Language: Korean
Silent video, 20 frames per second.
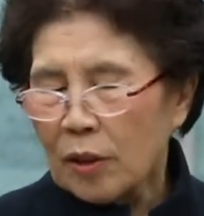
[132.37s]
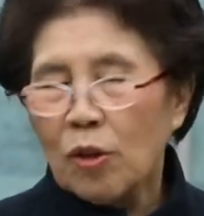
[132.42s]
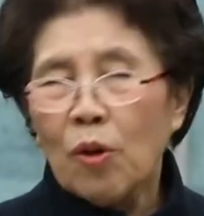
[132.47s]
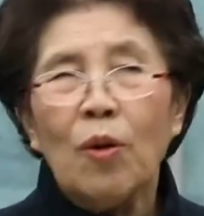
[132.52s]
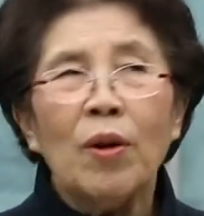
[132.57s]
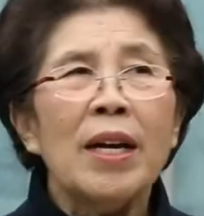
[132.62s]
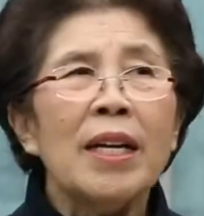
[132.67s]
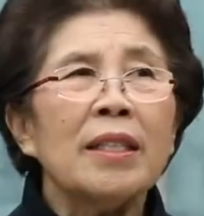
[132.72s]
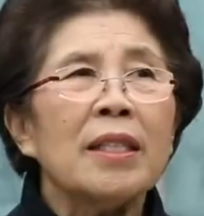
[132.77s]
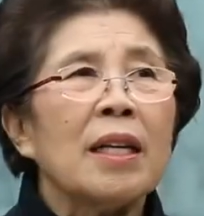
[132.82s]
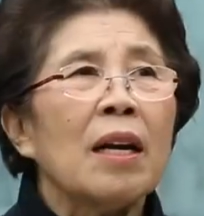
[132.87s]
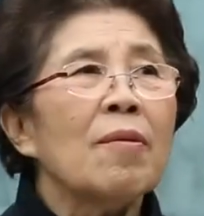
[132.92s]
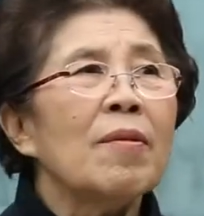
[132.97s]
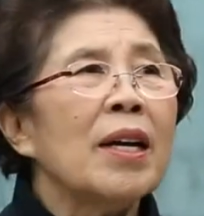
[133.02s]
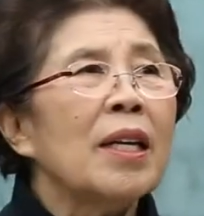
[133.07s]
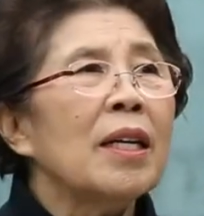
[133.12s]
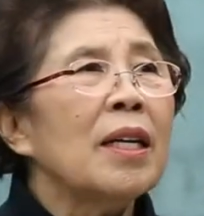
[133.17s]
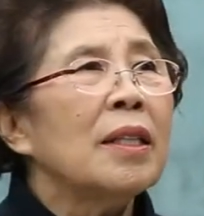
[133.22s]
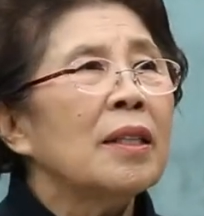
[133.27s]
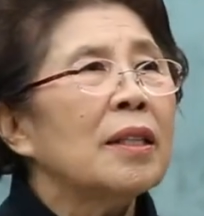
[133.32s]
교회
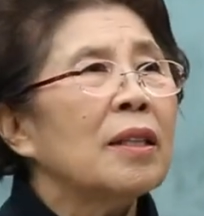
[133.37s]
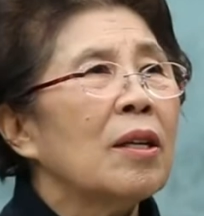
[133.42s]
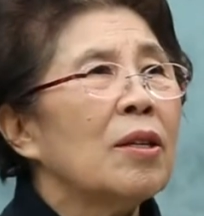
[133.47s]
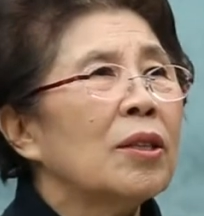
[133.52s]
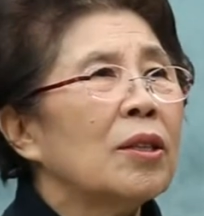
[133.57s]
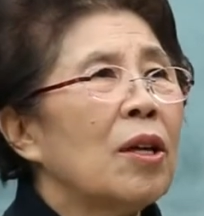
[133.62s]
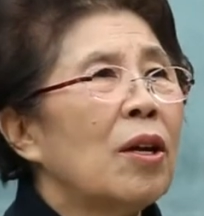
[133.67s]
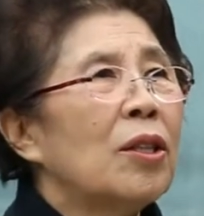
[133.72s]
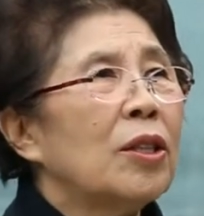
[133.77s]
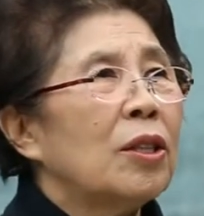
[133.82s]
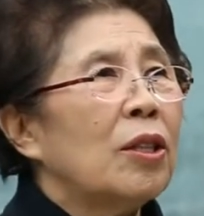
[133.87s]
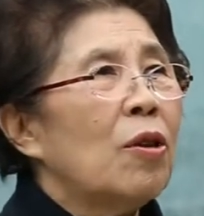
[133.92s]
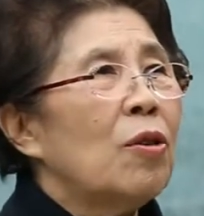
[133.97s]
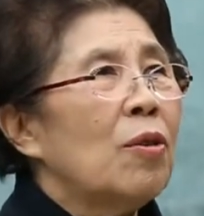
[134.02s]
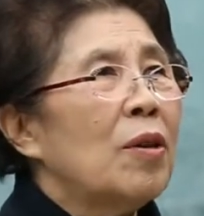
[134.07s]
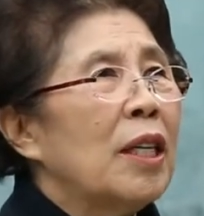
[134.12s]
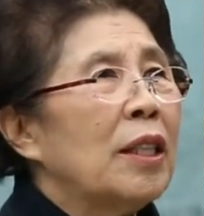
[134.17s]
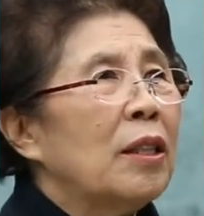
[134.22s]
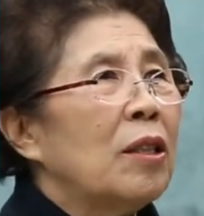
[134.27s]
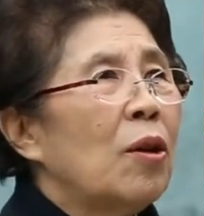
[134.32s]
생활에 있어서
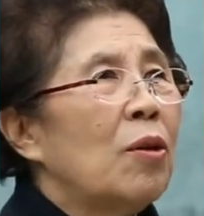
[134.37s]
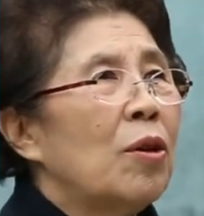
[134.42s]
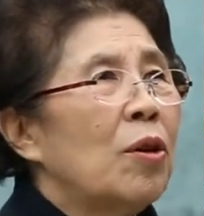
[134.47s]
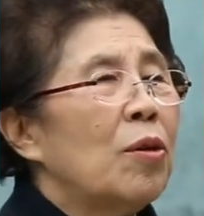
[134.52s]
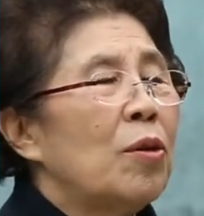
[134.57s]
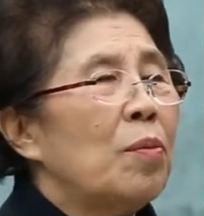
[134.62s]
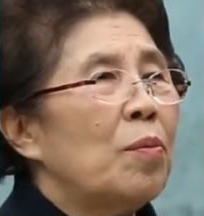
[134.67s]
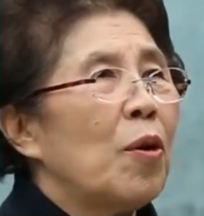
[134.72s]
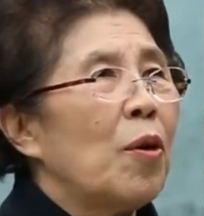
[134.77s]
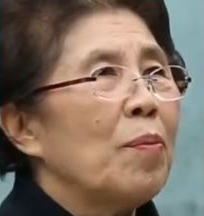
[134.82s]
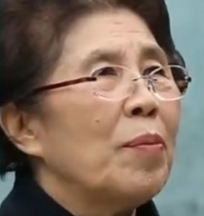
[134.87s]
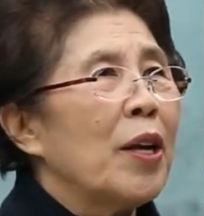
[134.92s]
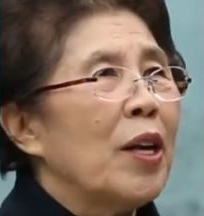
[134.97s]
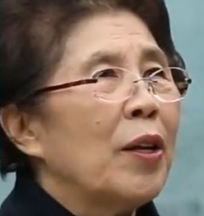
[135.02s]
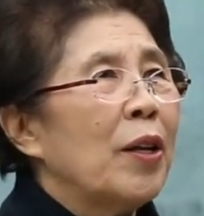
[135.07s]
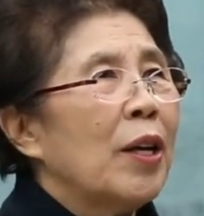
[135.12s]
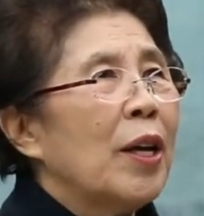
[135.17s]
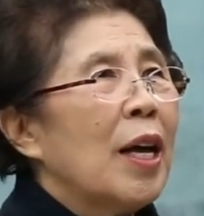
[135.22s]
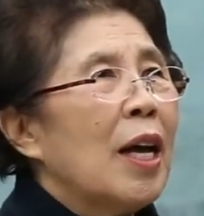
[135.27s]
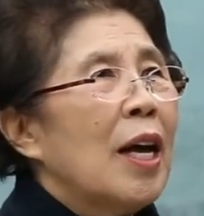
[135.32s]
서로가 서로를
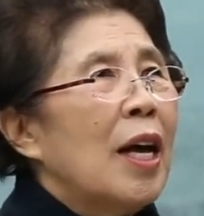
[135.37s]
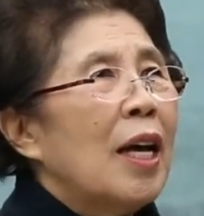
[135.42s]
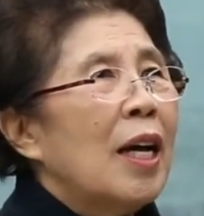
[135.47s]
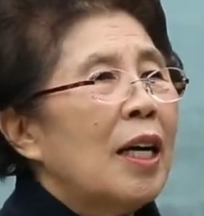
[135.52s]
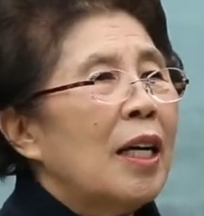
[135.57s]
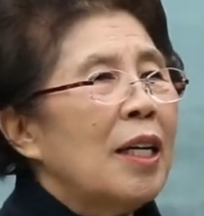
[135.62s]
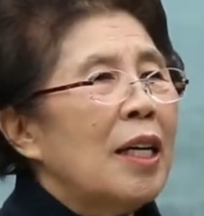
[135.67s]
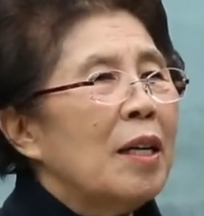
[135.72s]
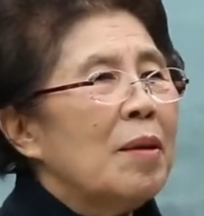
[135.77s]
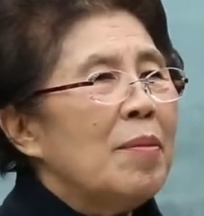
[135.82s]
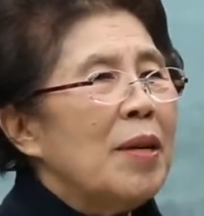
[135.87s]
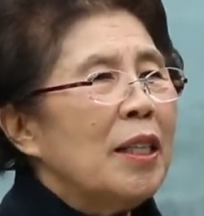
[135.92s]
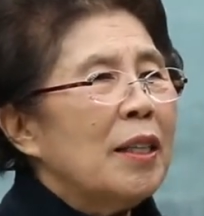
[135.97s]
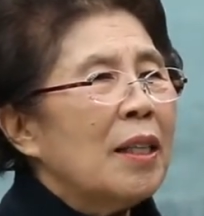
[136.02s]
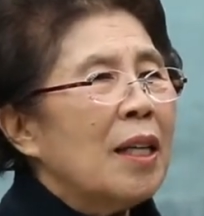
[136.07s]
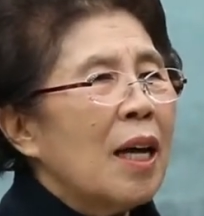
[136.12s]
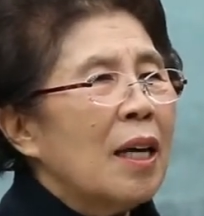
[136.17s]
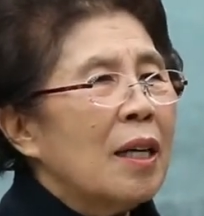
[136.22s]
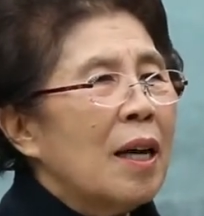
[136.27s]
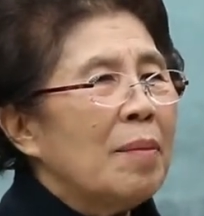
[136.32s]
보며 하나님 이
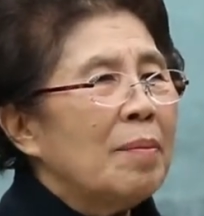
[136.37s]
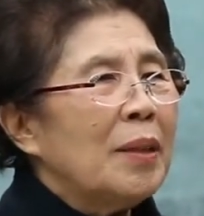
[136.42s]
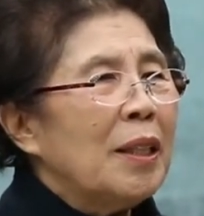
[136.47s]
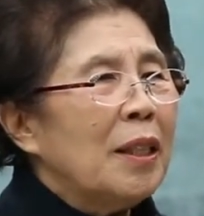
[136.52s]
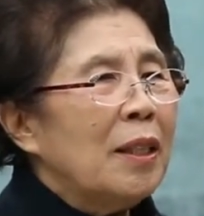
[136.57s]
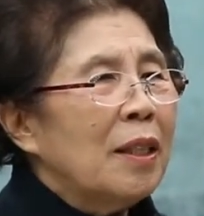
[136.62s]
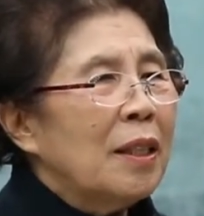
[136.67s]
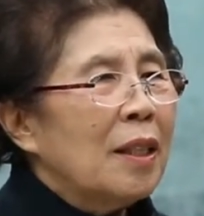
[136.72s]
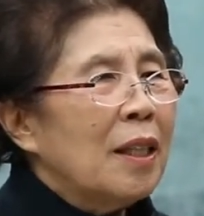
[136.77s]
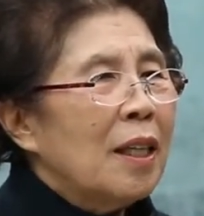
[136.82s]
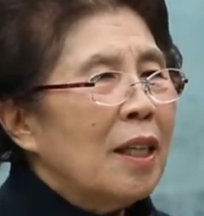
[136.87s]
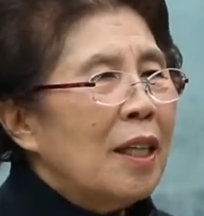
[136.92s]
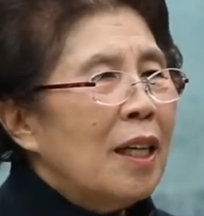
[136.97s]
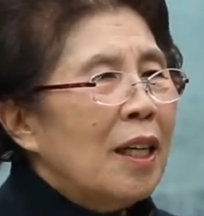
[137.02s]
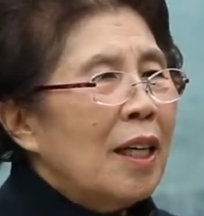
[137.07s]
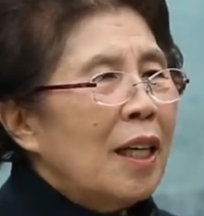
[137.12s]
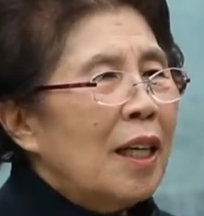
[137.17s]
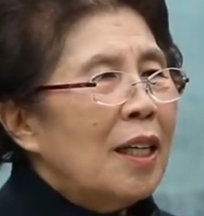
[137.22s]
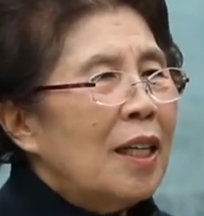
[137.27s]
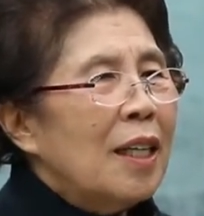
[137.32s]
사람은
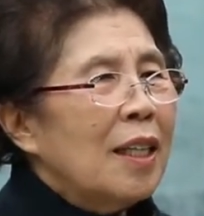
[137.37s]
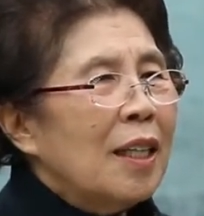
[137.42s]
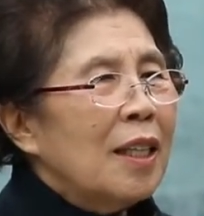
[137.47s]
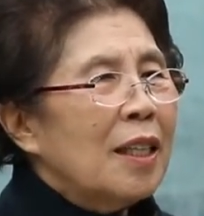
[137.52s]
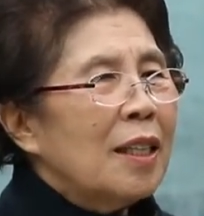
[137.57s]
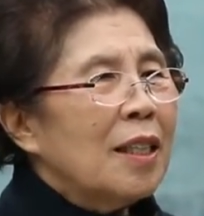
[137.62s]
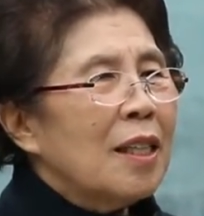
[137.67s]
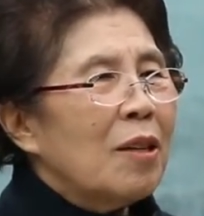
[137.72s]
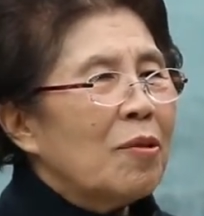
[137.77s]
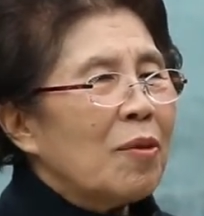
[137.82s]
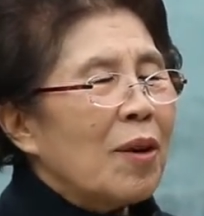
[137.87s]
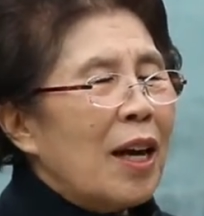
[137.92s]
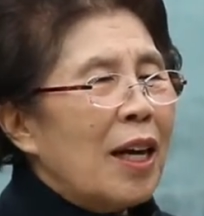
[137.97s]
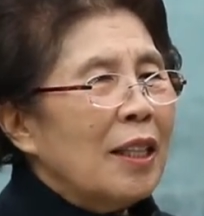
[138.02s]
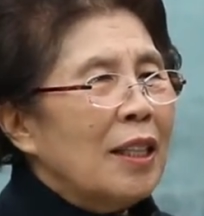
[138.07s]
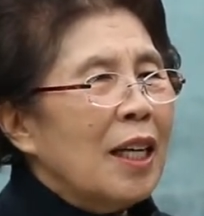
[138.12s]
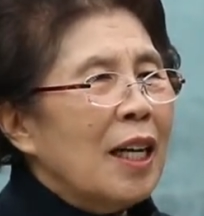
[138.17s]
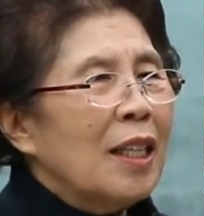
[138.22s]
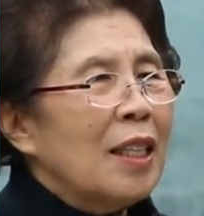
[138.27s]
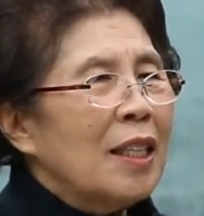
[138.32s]
하나님께서
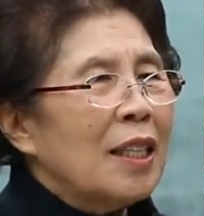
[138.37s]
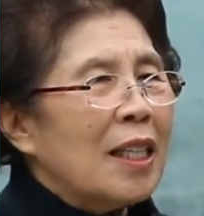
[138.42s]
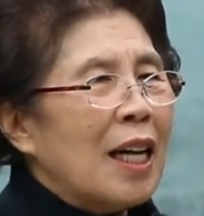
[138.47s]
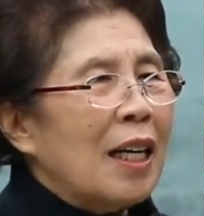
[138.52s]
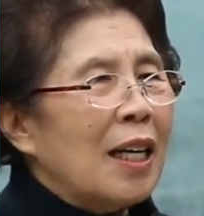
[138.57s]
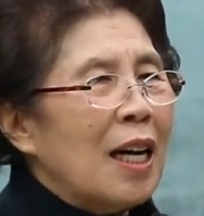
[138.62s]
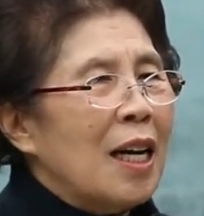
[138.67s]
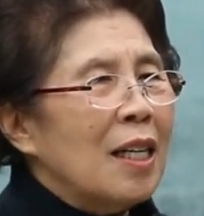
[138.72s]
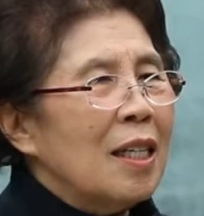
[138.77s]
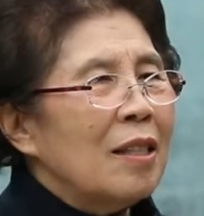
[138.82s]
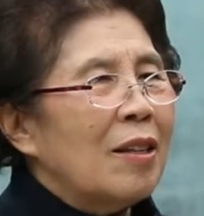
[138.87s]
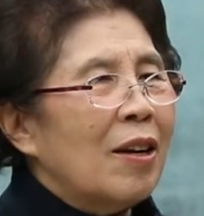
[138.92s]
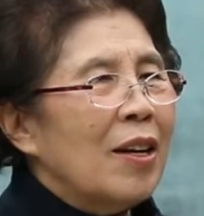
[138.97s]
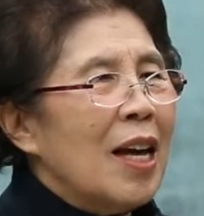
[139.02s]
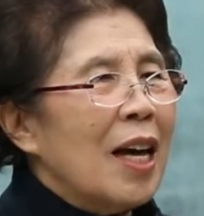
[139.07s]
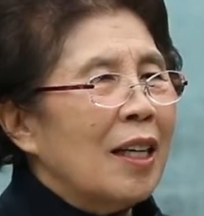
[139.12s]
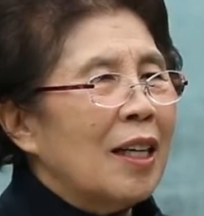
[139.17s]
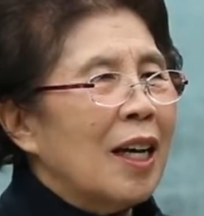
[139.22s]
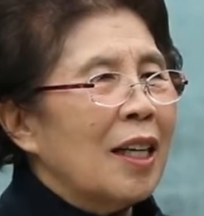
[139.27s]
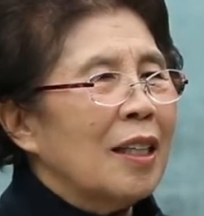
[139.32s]
굉장히 사랑할
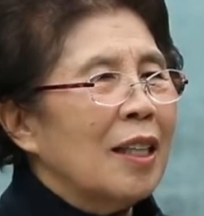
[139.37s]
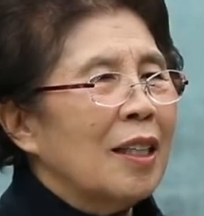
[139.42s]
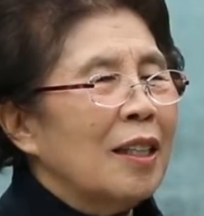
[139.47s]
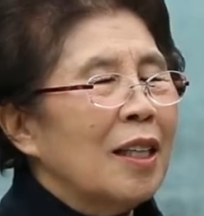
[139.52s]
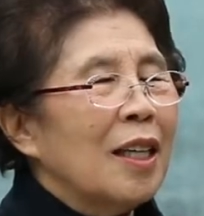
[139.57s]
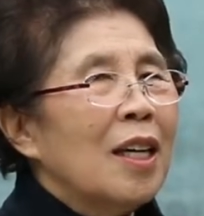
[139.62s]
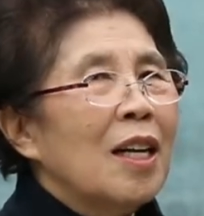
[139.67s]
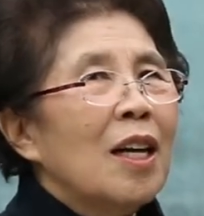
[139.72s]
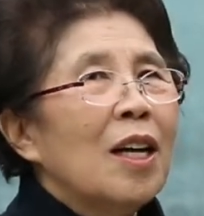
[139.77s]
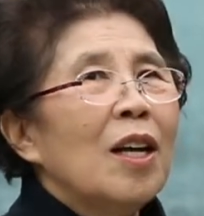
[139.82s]
거야라는